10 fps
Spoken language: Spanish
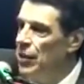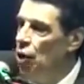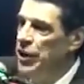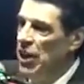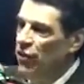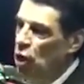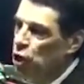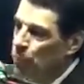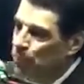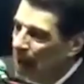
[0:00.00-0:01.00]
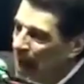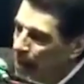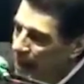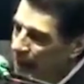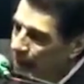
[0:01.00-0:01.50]
Dios envió su
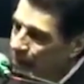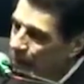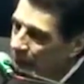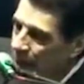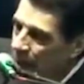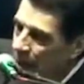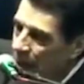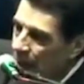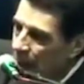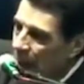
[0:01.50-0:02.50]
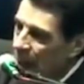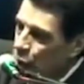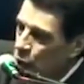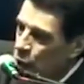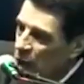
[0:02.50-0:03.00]
palabra y
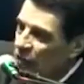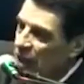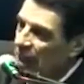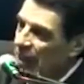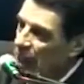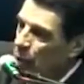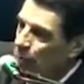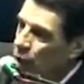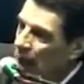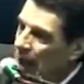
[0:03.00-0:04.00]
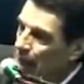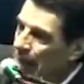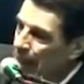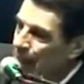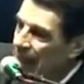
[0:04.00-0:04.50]
nació en una virgen de una mujer
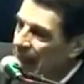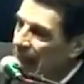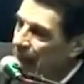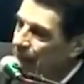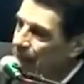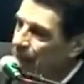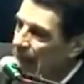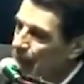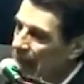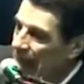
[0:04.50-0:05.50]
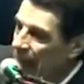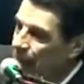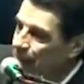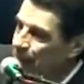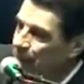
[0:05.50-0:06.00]
llamada María en
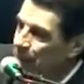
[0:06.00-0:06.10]
Belén.